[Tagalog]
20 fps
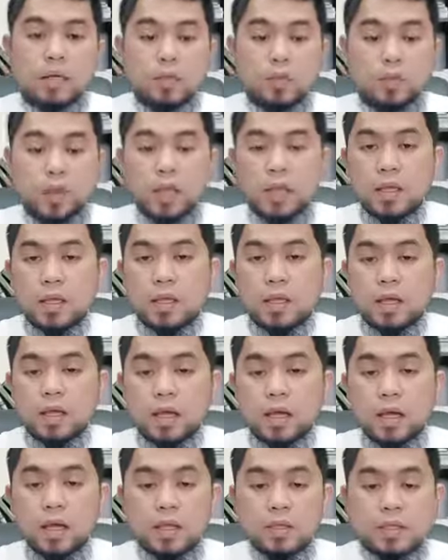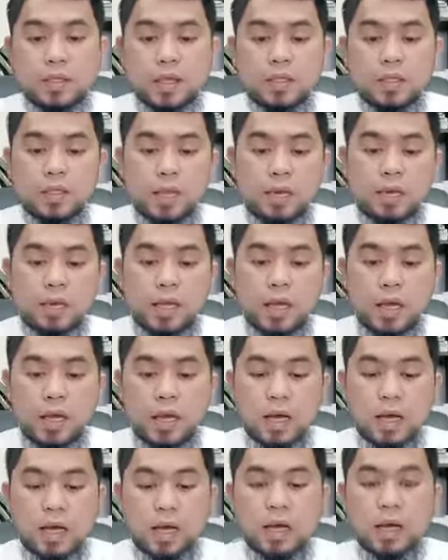Ito ay uh, tinatawag na
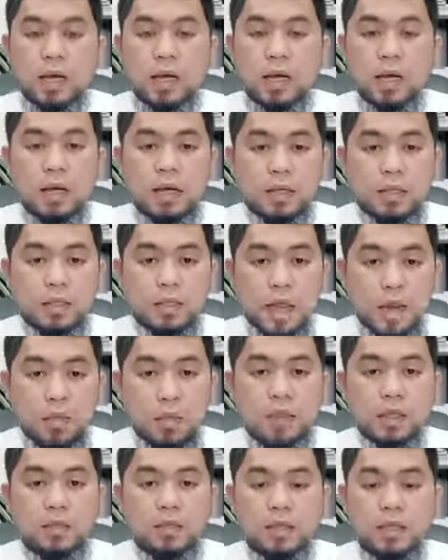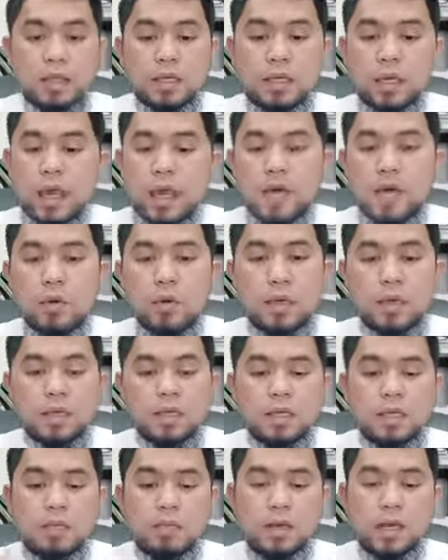uh, dapat na ginagawa
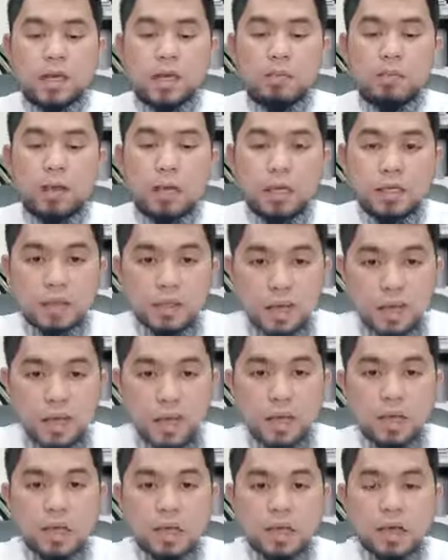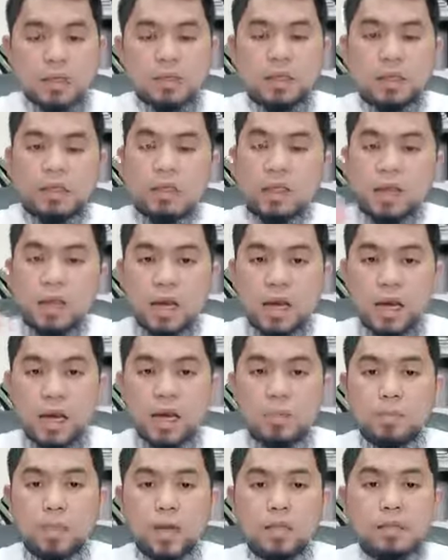ng isang mananampalataya at hindi
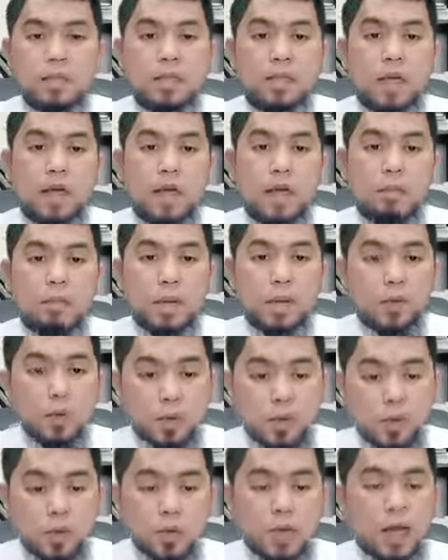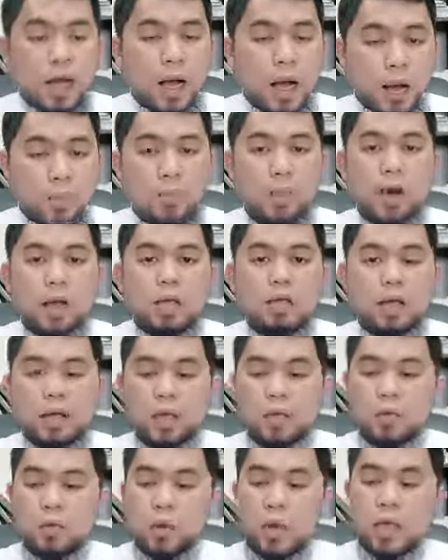nararapat na manloko ng kapwa
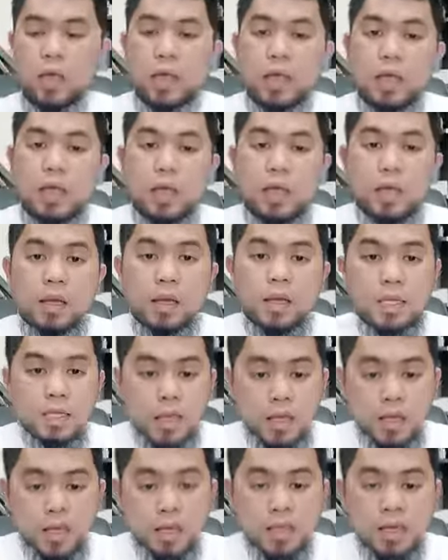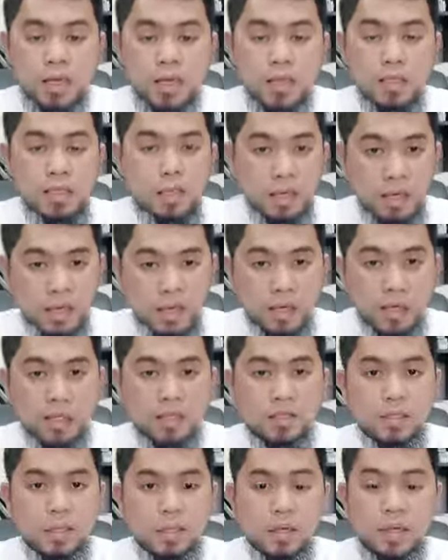dahil ito ay isang
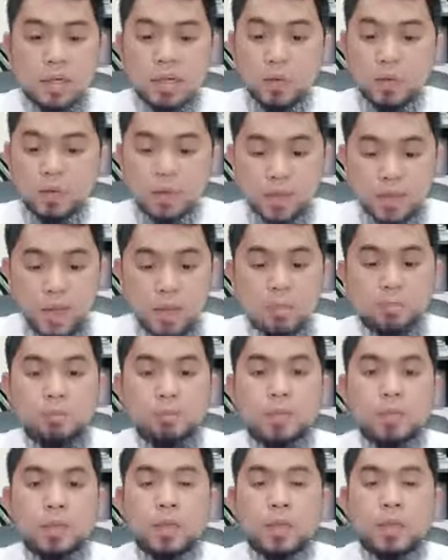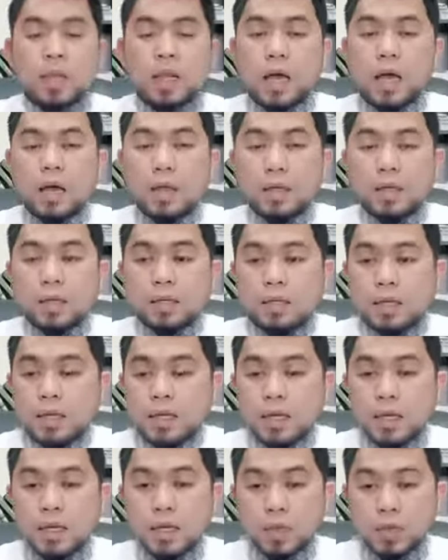kasalanan sa relihiyong Islam na ang
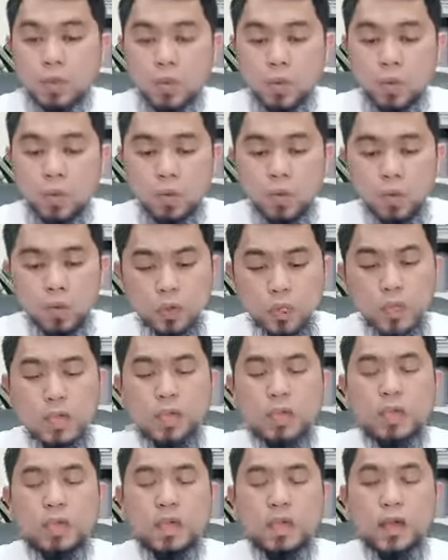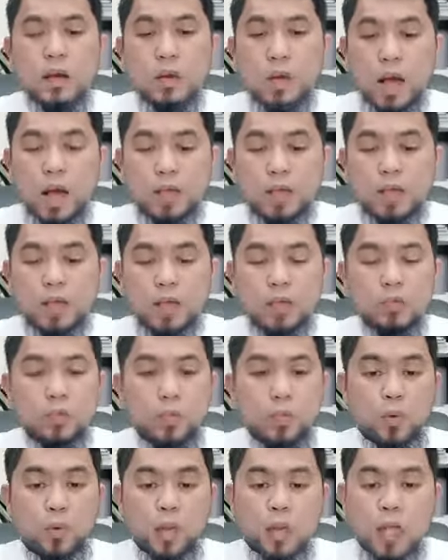ganitong uri na gawain ay
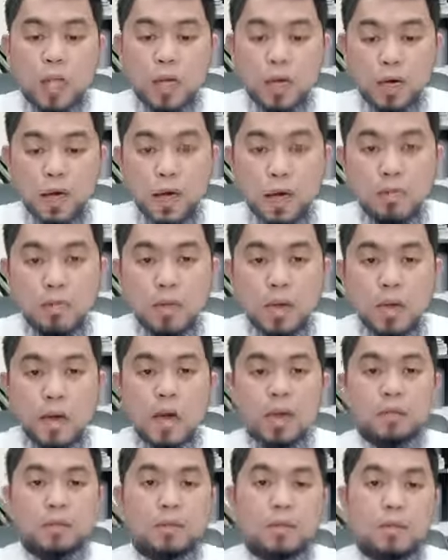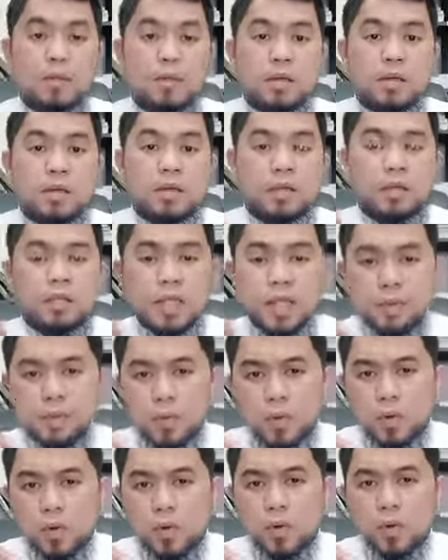ito po ay haram at hindi
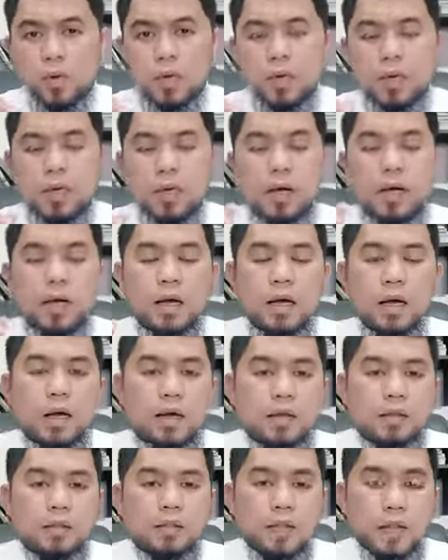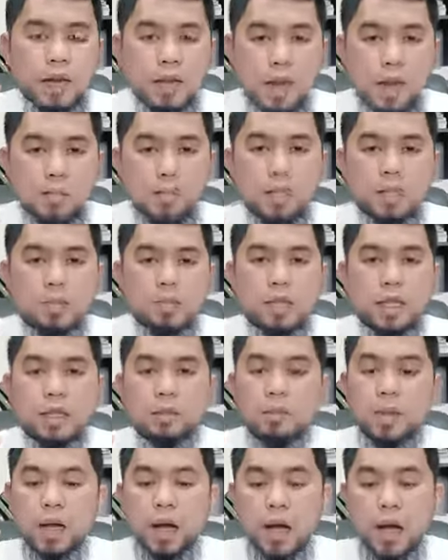po uh, nararapat na
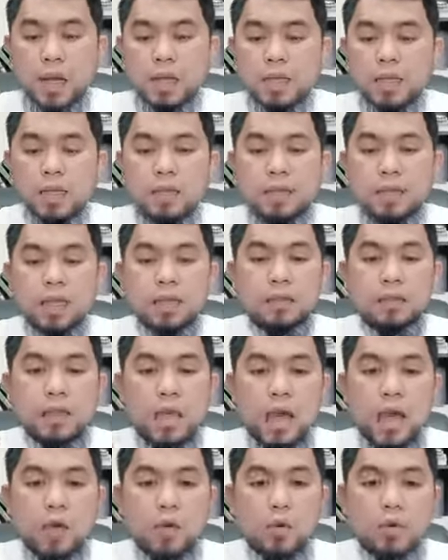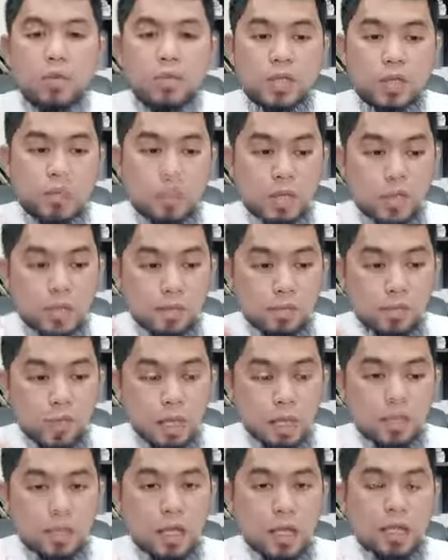ipakain ng tao, isang
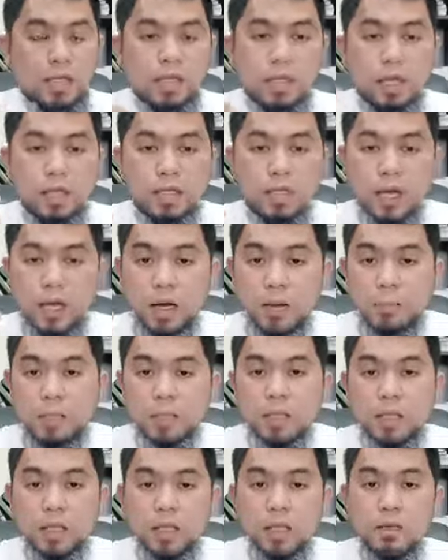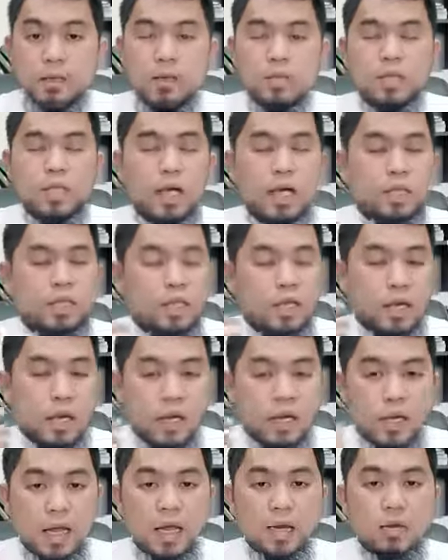mananampalataya sa kanyang kapatid o sa kanyang
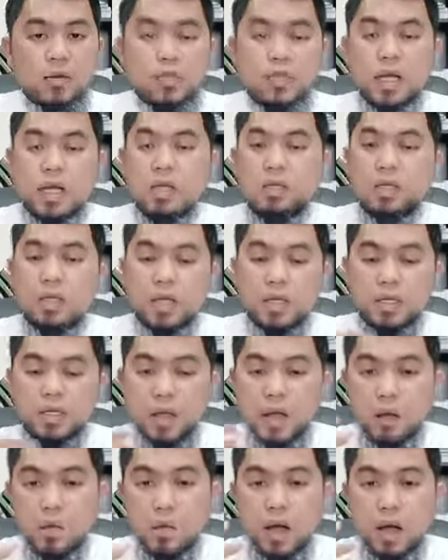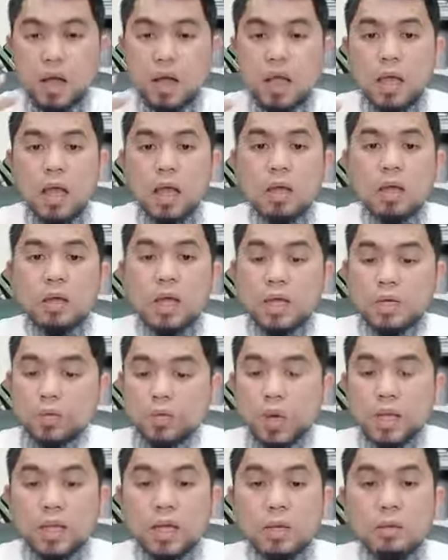anak o sa kanyang asawa na
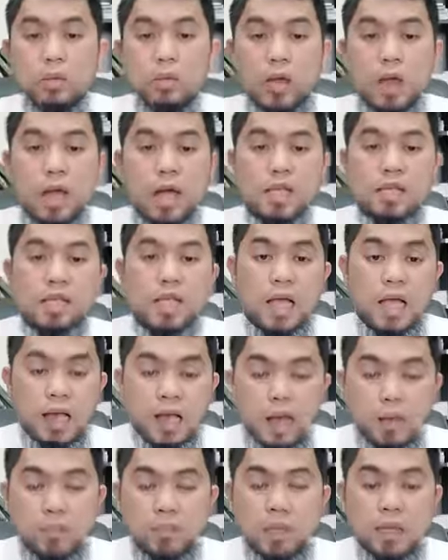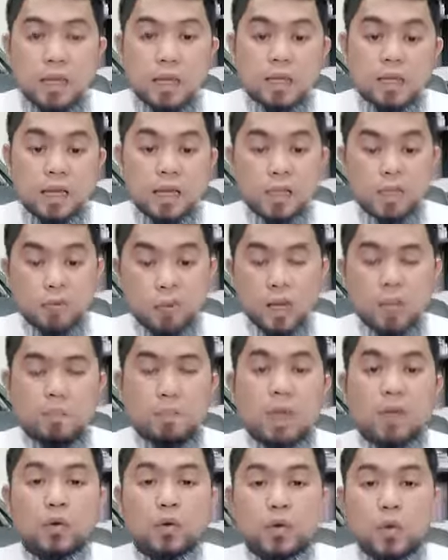ito ay nagmula sa haram dahil ito ay
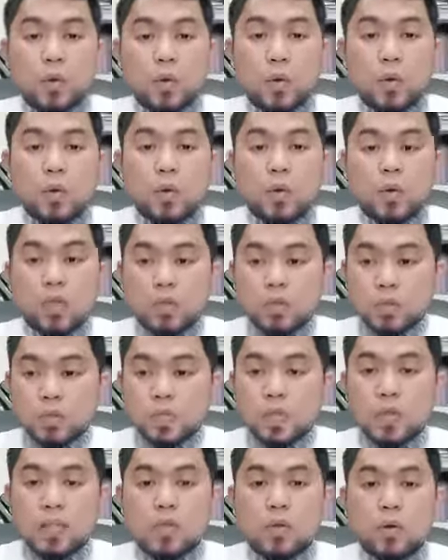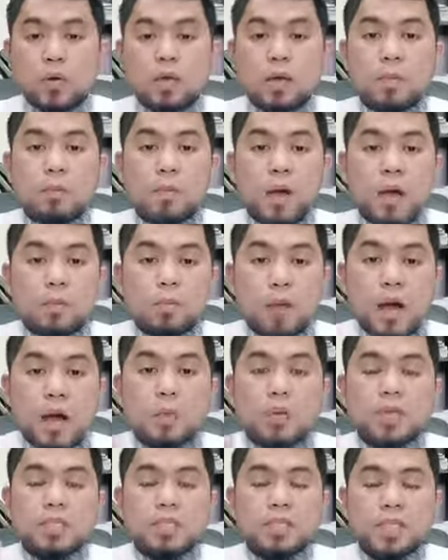panloloko, itong tinatawag na
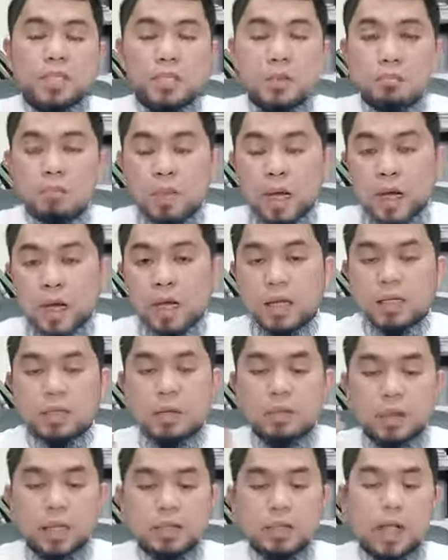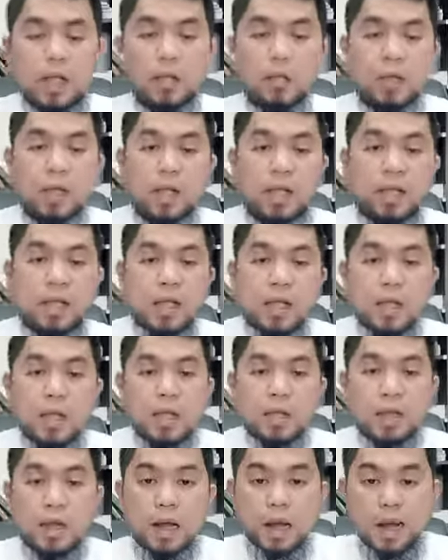pagbawas sa timbangan kapag tayo ay
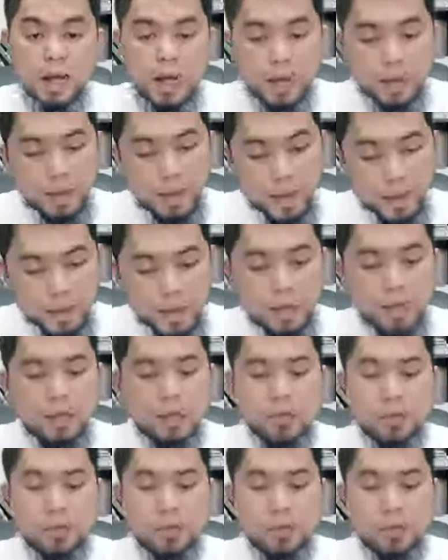nangangalakal.